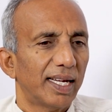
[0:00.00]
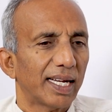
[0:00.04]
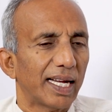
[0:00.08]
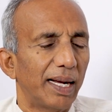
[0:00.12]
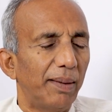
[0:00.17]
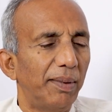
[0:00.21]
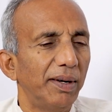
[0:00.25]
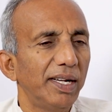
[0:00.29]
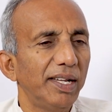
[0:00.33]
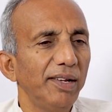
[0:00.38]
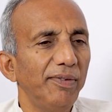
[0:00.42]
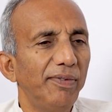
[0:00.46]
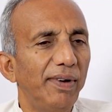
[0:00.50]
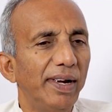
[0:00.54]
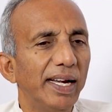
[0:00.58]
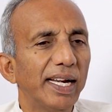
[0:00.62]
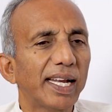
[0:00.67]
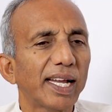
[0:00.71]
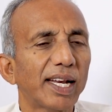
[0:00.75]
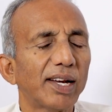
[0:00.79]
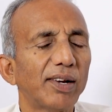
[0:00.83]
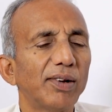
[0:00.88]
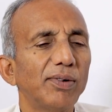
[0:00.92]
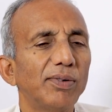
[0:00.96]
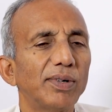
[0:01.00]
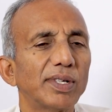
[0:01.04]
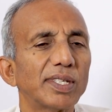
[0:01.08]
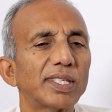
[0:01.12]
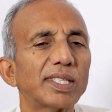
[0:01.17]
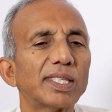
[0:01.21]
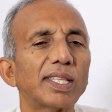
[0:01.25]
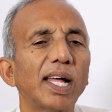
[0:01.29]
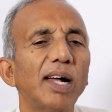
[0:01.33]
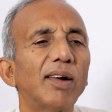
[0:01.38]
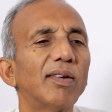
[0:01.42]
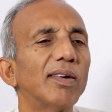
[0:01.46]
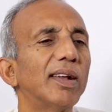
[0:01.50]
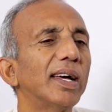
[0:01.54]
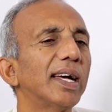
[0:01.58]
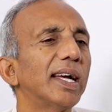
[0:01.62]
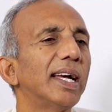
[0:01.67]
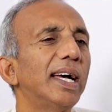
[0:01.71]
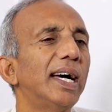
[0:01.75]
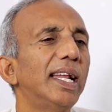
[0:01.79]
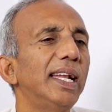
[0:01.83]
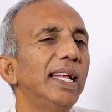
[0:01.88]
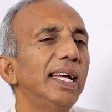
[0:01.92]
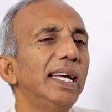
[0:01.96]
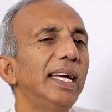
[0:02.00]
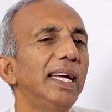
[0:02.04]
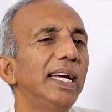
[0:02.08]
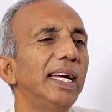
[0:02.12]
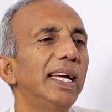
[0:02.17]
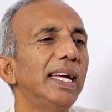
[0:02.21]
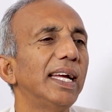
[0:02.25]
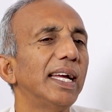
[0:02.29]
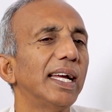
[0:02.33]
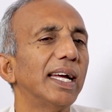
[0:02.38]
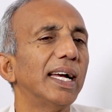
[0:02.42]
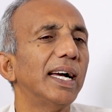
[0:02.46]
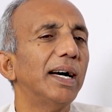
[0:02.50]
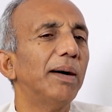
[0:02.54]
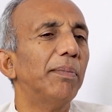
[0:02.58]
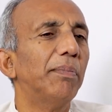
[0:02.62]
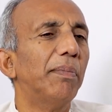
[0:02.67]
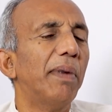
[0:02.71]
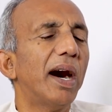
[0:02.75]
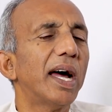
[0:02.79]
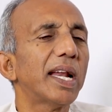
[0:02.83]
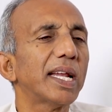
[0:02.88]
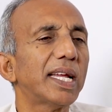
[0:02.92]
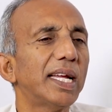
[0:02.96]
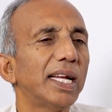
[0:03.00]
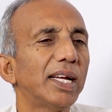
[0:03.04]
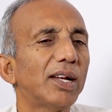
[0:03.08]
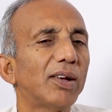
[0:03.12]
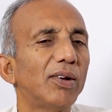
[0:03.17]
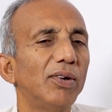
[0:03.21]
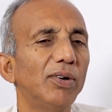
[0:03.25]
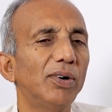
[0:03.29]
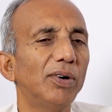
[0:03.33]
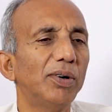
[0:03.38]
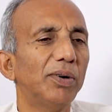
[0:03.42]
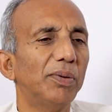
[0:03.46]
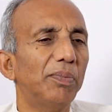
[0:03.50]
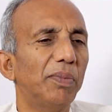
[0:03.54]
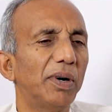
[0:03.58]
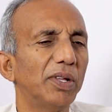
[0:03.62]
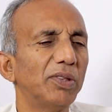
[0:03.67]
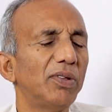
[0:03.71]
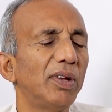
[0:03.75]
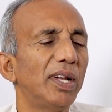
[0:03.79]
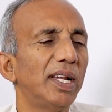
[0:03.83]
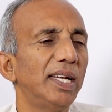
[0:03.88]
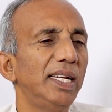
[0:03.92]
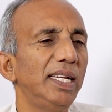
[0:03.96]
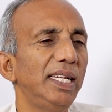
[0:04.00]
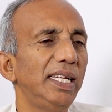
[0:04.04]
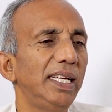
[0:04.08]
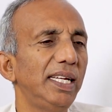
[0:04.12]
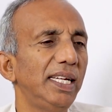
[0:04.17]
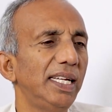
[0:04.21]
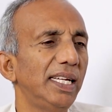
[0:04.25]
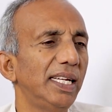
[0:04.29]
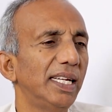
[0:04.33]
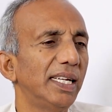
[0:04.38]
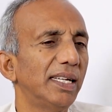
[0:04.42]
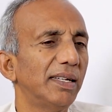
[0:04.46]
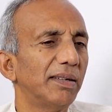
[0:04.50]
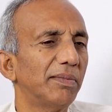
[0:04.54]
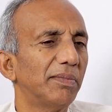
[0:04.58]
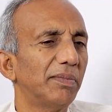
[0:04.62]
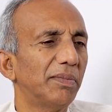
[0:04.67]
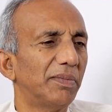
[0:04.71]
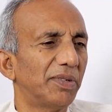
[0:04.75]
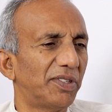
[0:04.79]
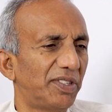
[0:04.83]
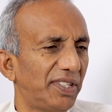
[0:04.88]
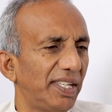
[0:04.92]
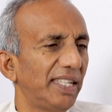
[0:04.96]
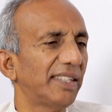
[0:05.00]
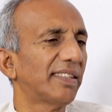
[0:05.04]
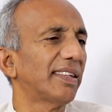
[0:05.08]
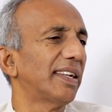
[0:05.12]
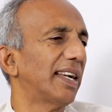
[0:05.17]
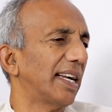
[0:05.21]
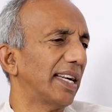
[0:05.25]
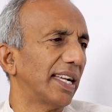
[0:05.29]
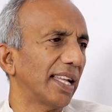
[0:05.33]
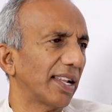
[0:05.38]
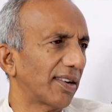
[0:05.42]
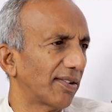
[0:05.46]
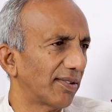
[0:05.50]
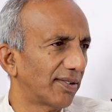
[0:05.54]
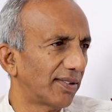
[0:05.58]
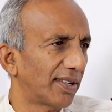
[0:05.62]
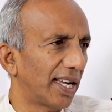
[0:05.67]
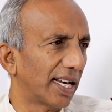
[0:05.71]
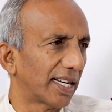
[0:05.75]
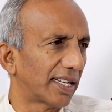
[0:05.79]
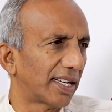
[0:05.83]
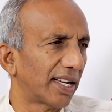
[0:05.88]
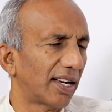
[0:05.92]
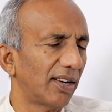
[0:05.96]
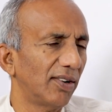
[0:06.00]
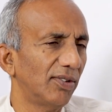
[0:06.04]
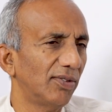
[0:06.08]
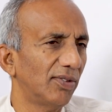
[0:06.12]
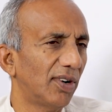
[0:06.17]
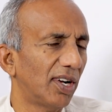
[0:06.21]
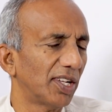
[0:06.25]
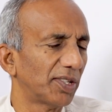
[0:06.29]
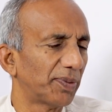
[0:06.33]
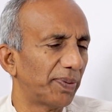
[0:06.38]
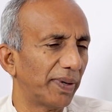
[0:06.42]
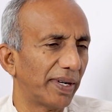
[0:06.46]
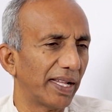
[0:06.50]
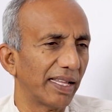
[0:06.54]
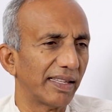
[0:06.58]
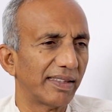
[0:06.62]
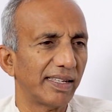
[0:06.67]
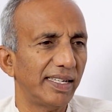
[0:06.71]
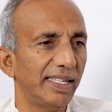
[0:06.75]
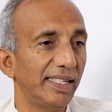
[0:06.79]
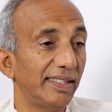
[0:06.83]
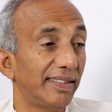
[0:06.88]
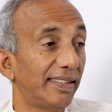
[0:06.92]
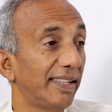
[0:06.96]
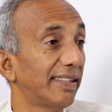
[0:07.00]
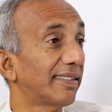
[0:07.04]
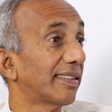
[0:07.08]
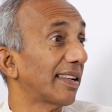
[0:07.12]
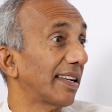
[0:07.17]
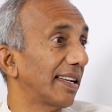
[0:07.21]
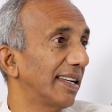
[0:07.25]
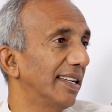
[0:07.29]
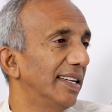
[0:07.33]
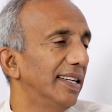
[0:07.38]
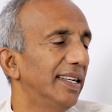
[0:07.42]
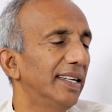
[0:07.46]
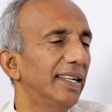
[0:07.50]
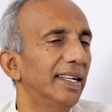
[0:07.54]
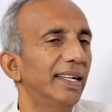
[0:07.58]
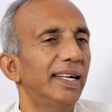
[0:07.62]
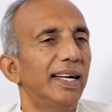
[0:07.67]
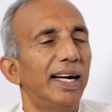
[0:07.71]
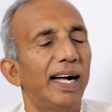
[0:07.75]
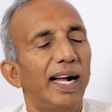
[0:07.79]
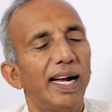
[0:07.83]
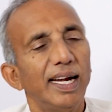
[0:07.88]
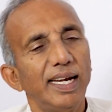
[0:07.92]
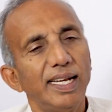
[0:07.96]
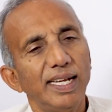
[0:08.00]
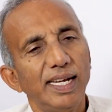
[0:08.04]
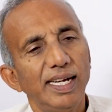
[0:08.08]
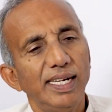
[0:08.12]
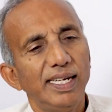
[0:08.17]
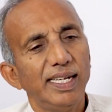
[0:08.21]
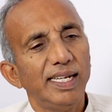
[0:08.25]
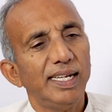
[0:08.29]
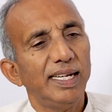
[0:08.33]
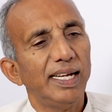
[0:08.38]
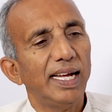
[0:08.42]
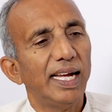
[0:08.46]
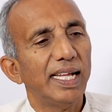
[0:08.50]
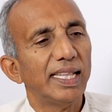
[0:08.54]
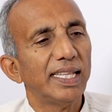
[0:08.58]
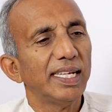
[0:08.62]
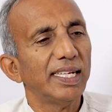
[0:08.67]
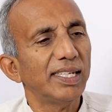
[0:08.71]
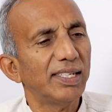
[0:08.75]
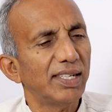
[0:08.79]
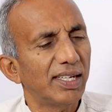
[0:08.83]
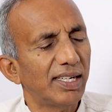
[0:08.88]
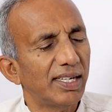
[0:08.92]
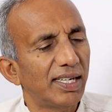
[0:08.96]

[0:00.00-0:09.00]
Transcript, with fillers: కాబట్టి వింటర్ వస్తూ ఉండగానే మార్కెట్లో మందులన్నీ సీజన్ అంటారు డాక్టర్లు హాస్పిటల్స్ అన్ని సీజన్ అంటే ఏంటి అదే